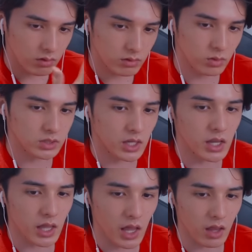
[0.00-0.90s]
のせ
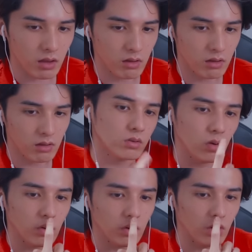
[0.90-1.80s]
いで
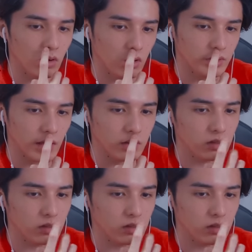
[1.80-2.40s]
ここの軟